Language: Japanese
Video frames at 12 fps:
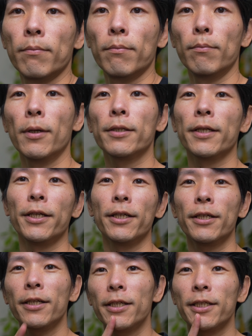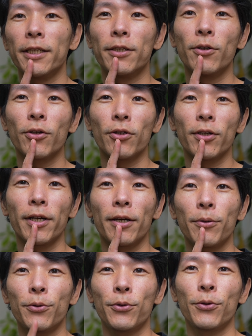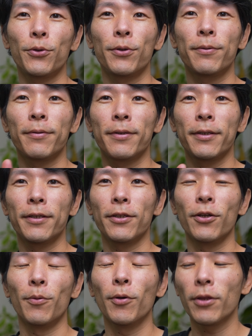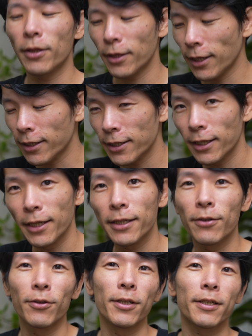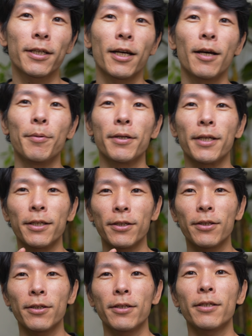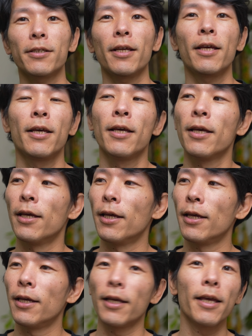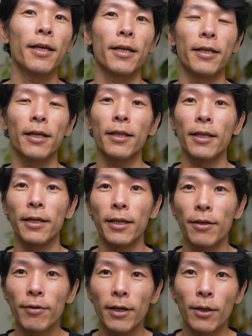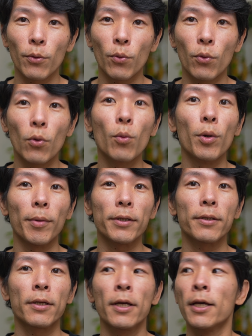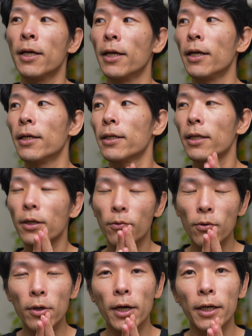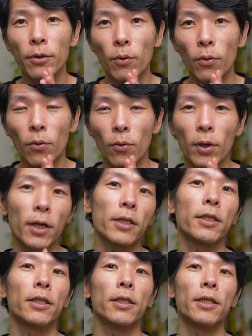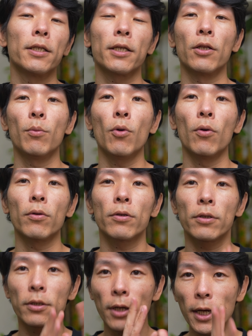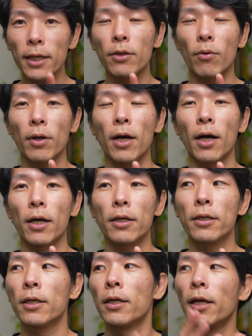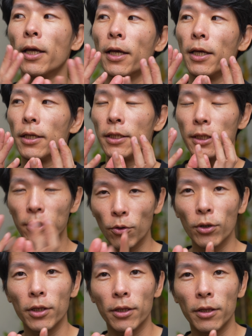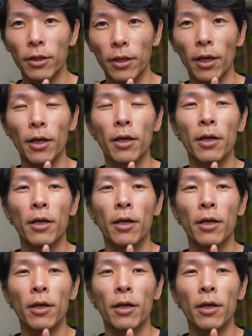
まずはゆっくり深呼吸から。どうも、達也です。どうですか皆さん、ちょっとずつね、えー、元気になってきているかなと思います。えー、さて、今回のお話ですけども、辛いとか、えー、しんどいって